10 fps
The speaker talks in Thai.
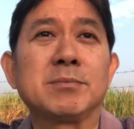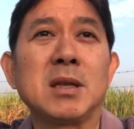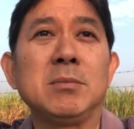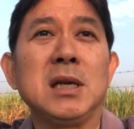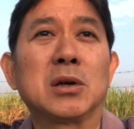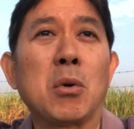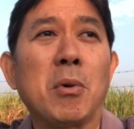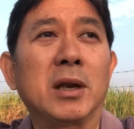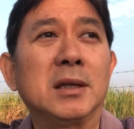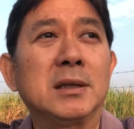มันมีโร
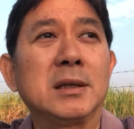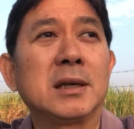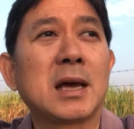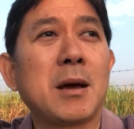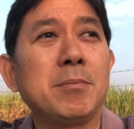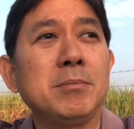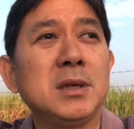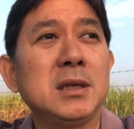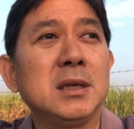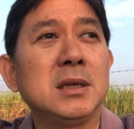บอทนะครับ
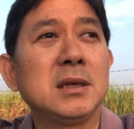มี